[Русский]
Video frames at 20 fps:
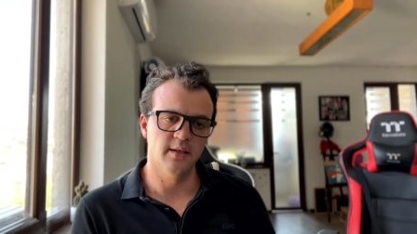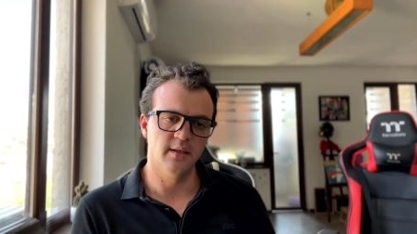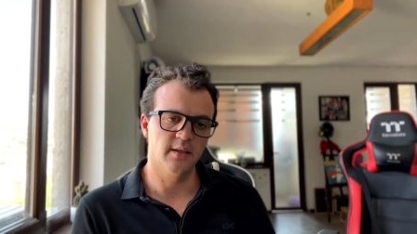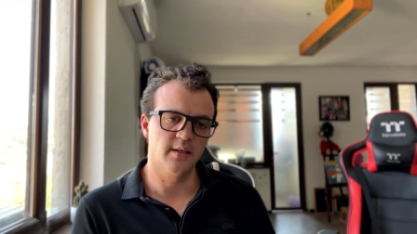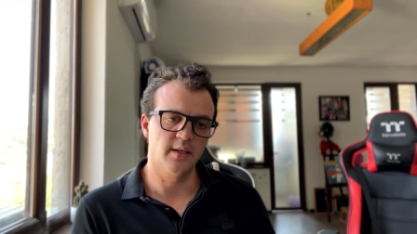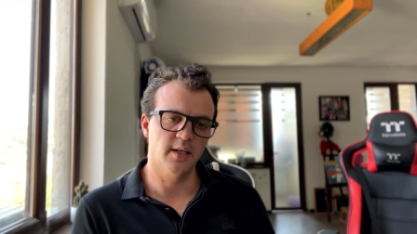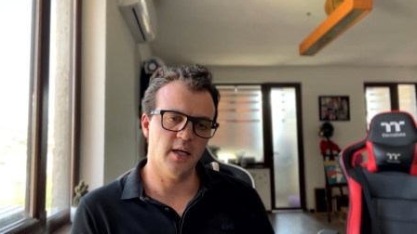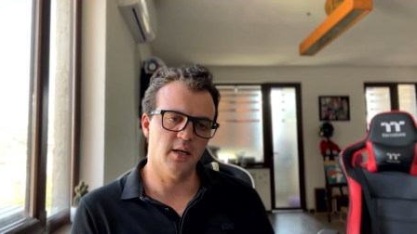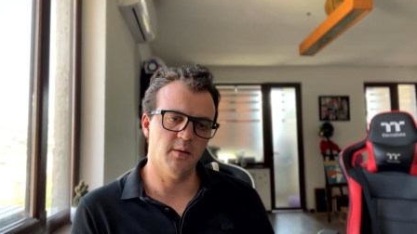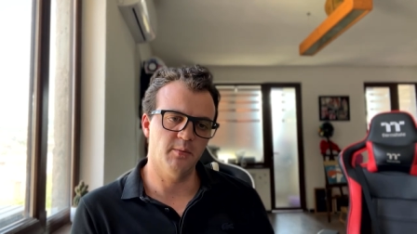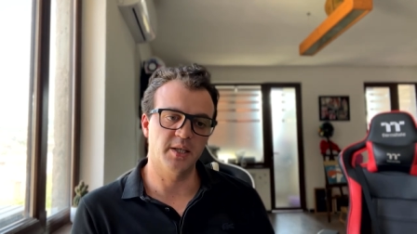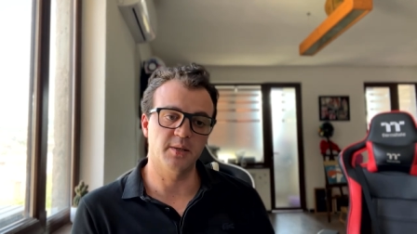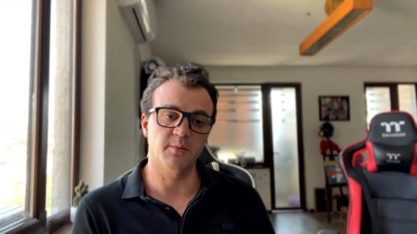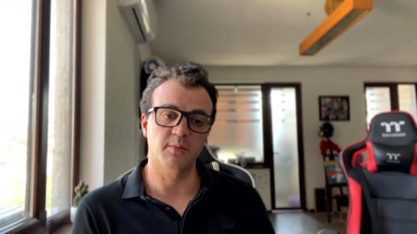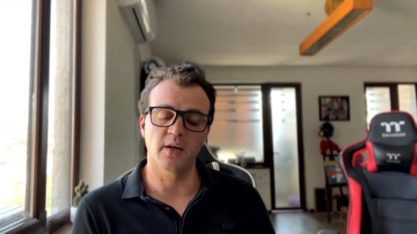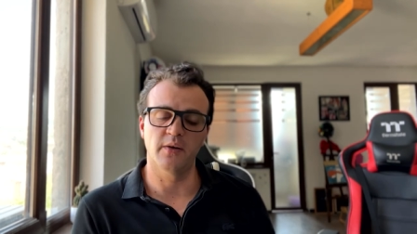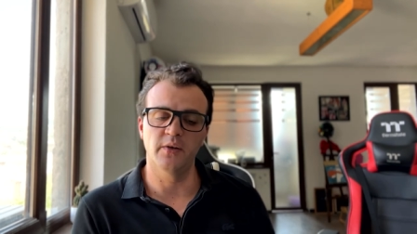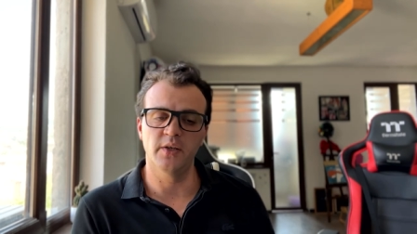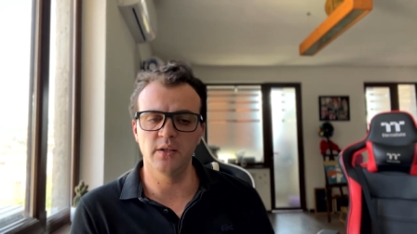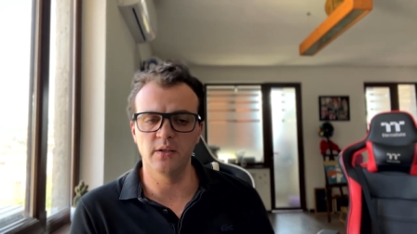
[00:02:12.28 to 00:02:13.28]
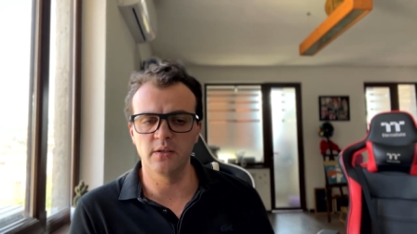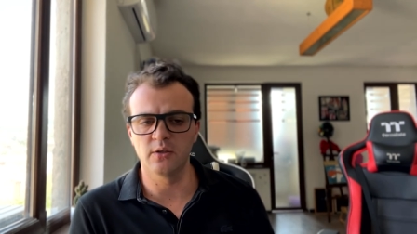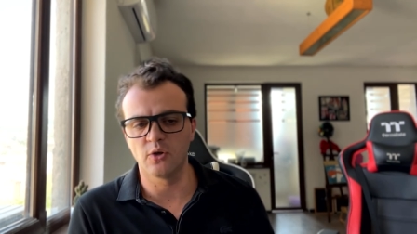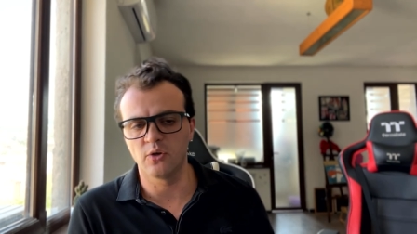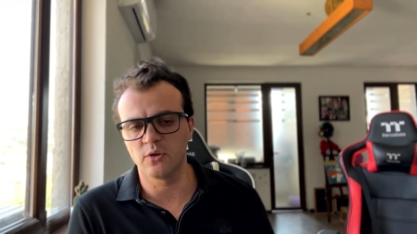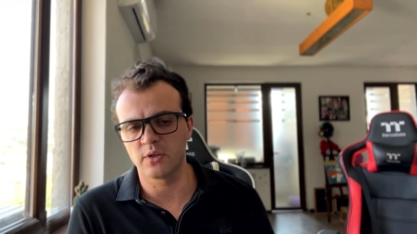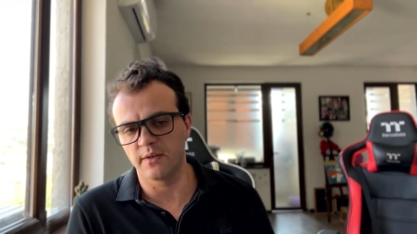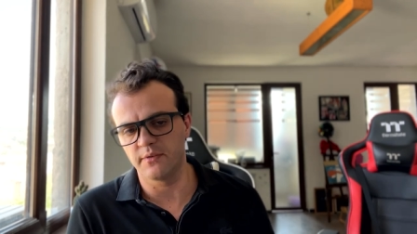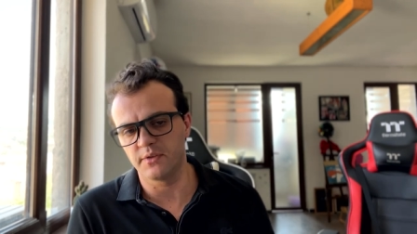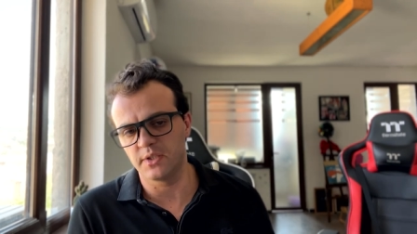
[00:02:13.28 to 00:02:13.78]
Я об этом говорил,
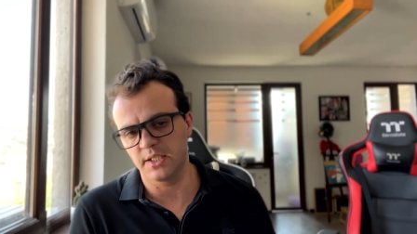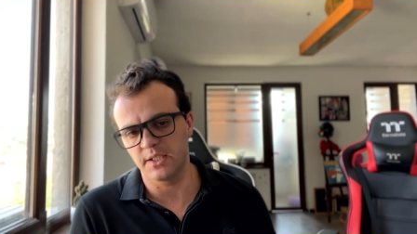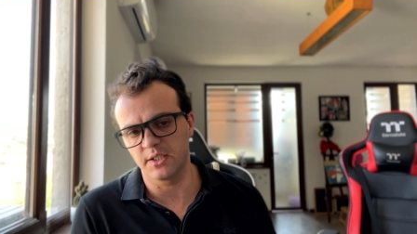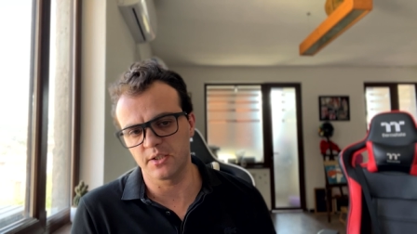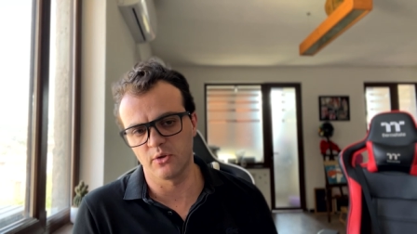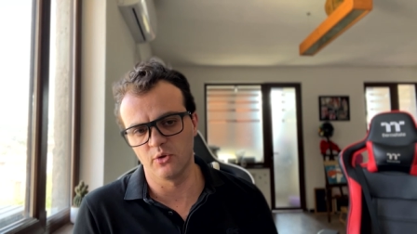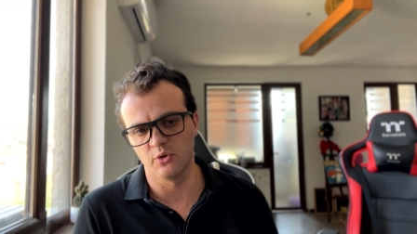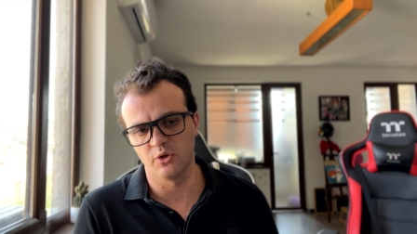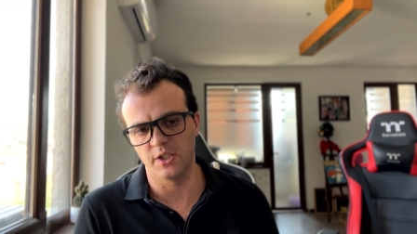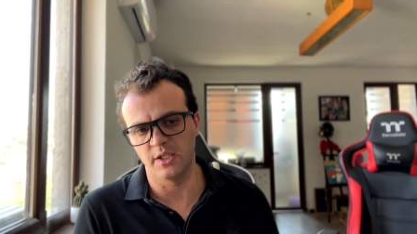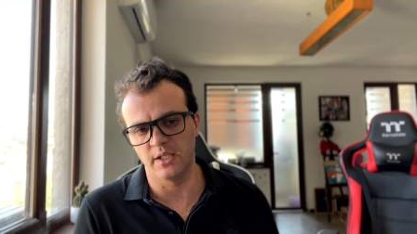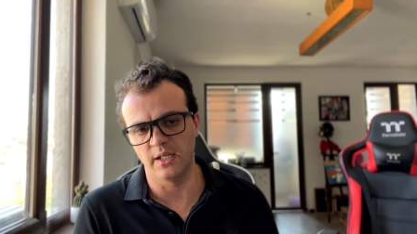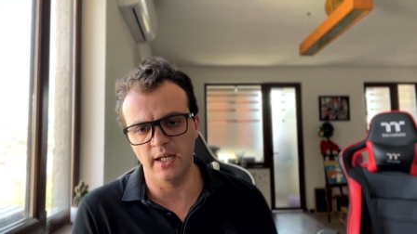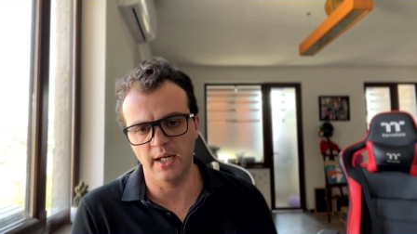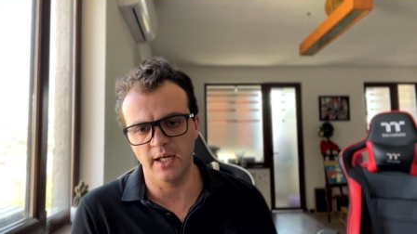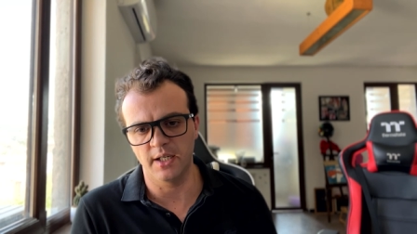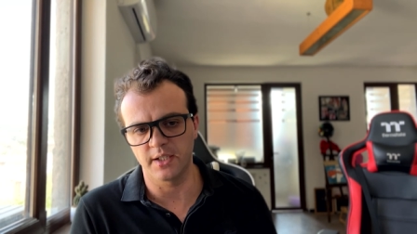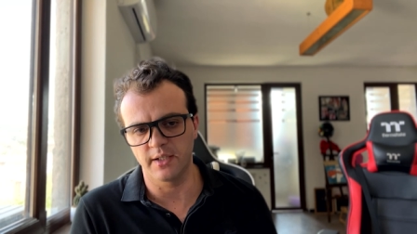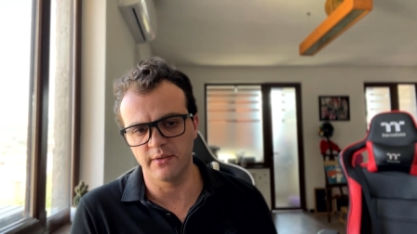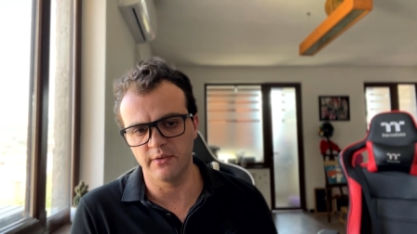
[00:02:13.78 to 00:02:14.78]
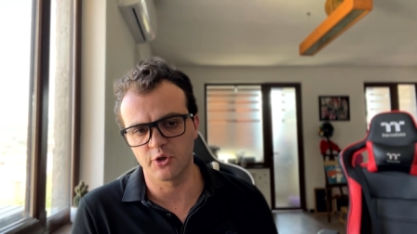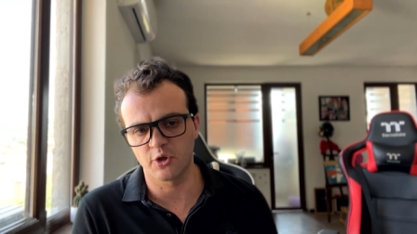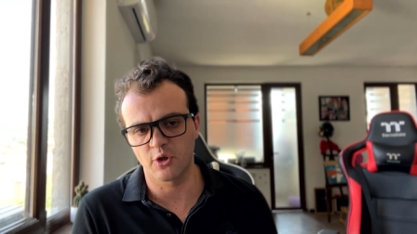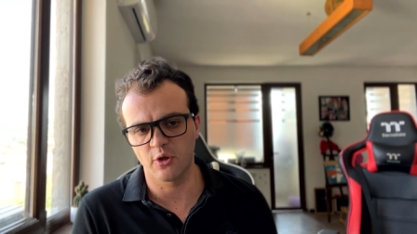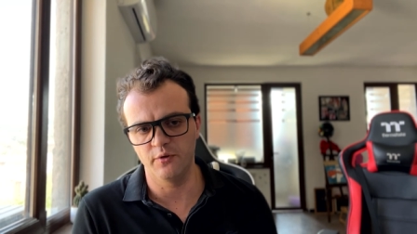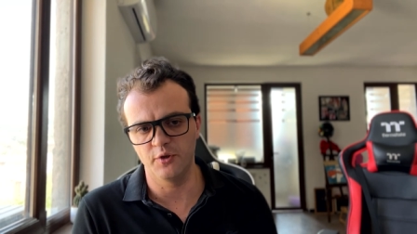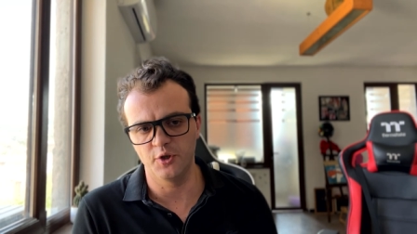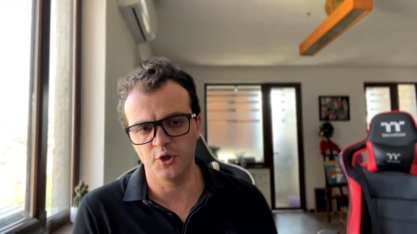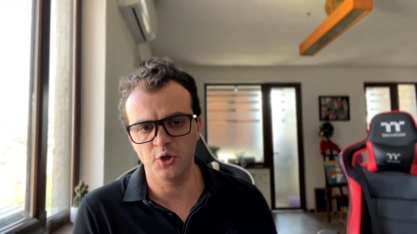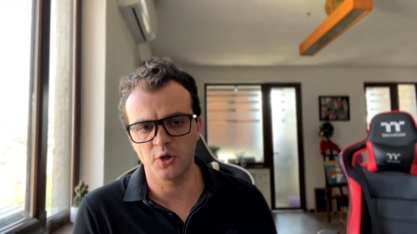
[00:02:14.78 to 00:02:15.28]
но на всякий случай для
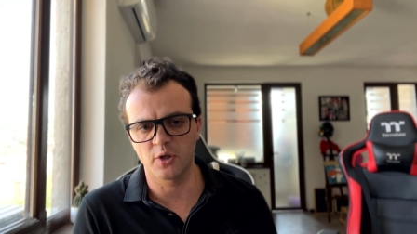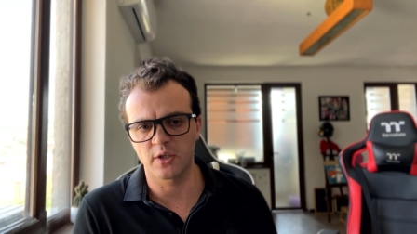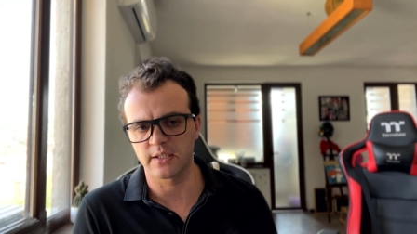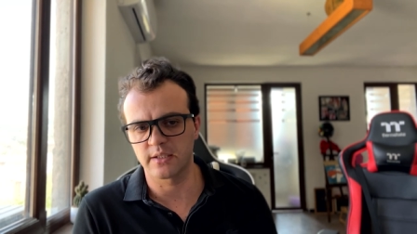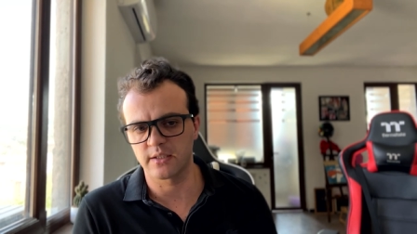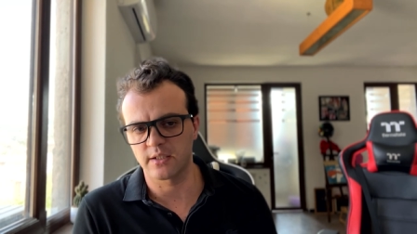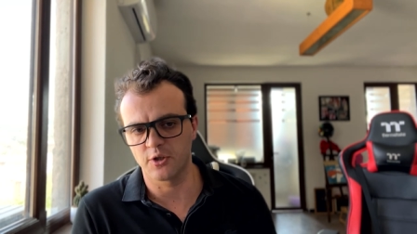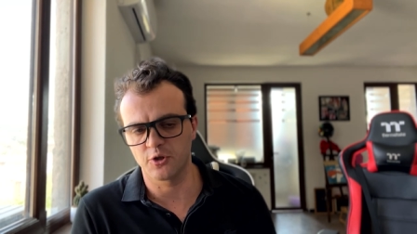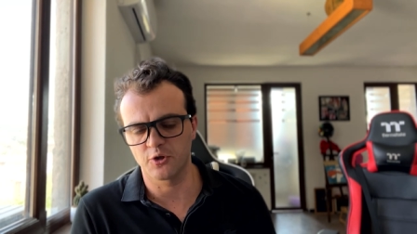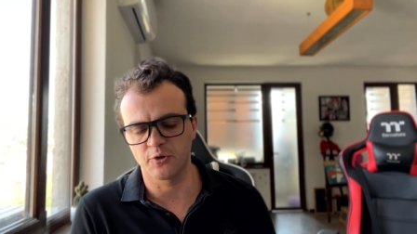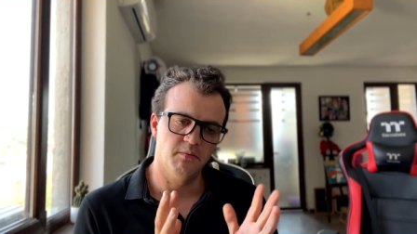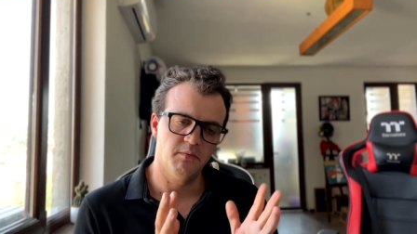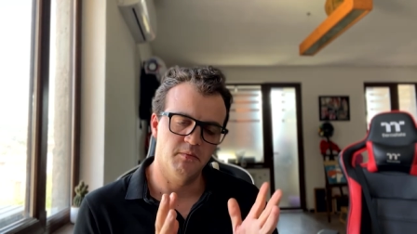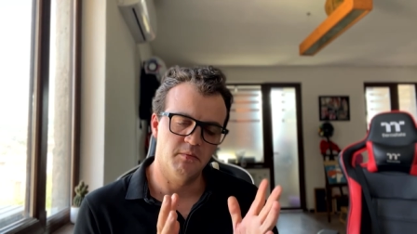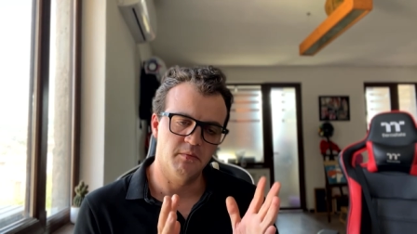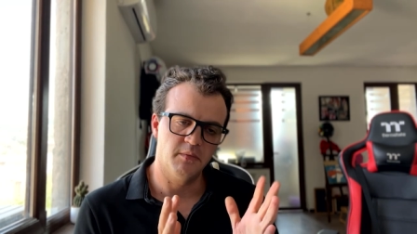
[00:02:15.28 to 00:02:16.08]
новичков еще раз скажу.